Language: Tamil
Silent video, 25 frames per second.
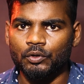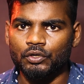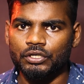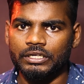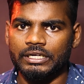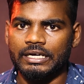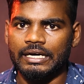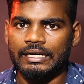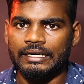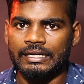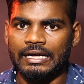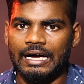
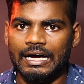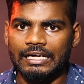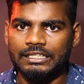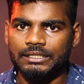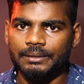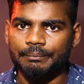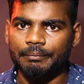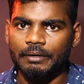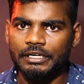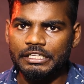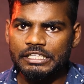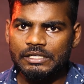போட்டிருக்காரு
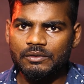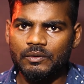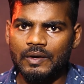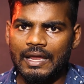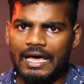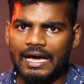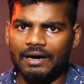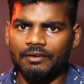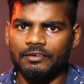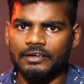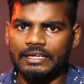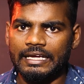அந்த
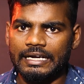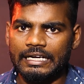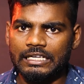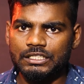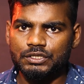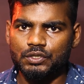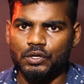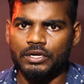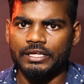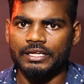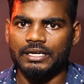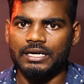பதிவுல அவர்
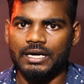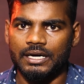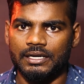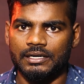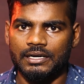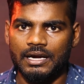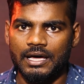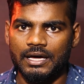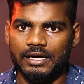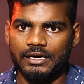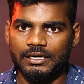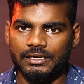என்ன
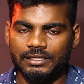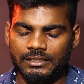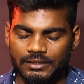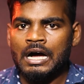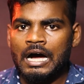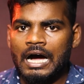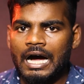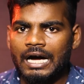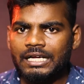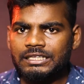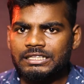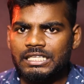சொல்லியிருக்காருன்னா
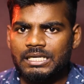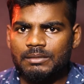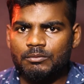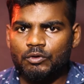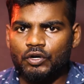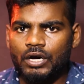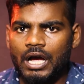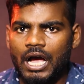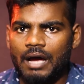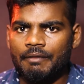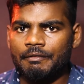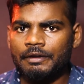
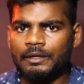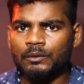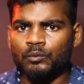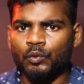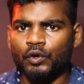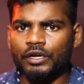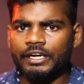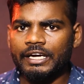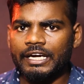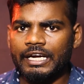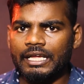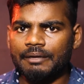அதிமுகவின்
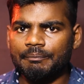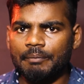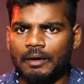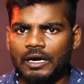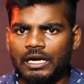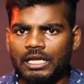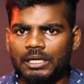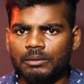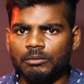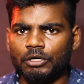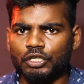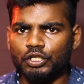
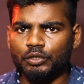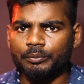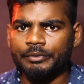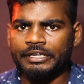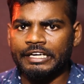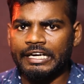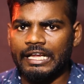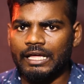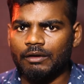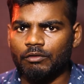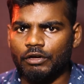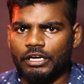ஒருங்கிணைப்பாளர் மற்றும்
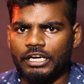இணை